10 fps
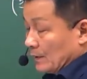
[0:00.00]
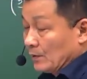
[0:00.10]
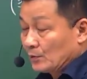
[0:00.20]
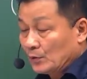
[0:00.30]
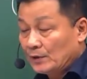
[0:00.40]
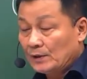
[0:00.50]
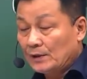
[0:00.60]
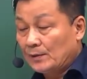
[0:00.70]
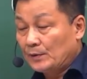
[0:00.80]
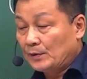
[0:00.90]
영도시
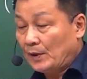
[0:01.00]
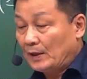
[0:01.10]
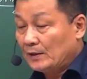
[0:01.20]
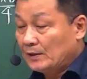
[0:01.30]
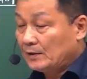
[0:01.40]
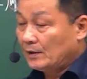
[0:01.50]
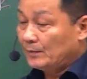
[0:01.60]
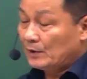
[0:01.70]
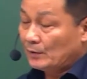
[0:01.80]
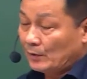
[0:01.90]
일기압에서 A기체의
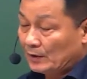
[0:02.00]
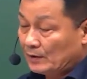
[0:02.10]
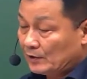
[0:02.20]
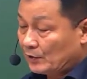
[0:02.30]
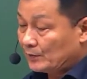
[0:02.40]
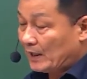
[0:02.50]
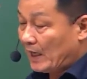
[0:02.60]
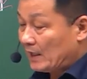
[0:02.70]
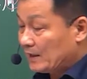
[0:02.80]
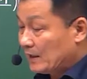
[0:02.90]
밀도가
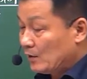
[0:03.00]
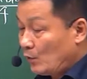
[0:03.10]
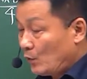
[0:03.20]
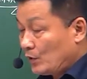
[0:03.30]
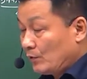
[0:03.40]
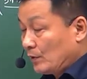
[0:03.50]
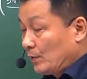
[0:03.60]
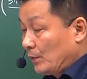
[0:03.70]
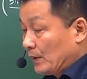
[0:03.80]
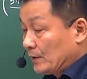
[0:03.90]

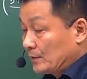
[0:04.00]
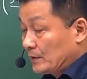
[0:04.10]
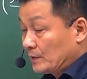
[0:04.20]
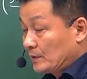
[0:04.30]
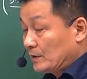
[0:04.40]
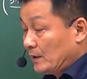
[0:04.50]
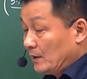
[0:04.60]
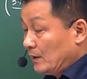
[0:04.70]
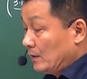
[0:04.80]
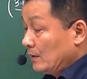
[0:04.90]
1.415kg/m3
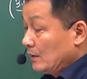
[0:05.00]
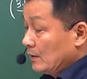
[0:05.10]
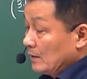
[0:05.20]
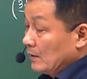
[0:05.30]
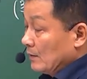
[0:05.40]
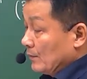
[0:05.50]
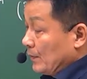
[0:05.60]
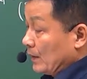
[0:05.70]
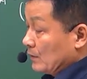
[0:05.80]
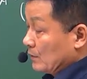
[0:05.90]
때
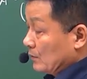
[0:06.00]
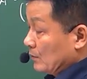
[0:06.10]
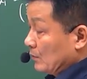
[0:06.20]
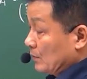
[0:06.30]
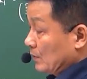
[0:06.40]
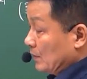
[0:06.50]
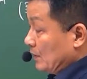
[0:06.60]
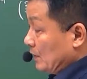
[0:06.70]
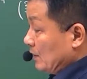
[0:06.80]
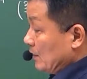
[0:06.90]
백도시
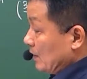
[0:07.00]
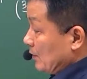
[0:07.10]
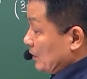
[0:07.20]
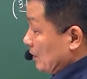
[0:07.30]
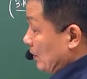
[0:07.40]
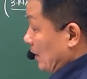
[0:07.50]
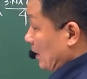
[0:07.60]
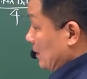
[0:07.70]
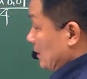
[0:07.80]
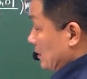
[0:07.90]
일기압에서
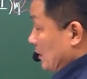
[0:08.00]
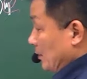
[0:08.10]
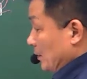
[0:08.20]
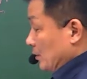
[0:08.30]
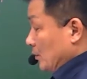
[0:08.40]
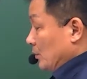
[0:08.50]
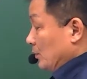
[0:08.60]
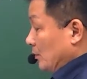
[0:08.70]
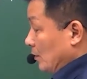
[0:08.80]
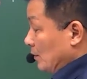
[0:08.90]
A기체의
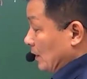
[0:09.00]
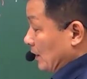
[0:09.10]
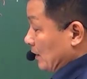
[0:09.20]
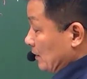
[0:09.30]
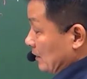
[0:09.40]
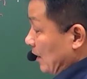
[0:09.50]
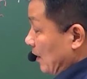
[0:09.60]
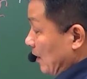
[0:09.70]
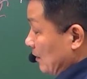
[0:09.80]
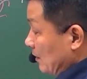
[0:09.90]
밀도는 얼마가
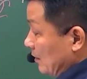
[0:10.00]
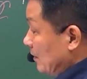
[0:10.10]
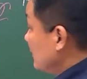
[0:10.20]
되는가 이렇게 되어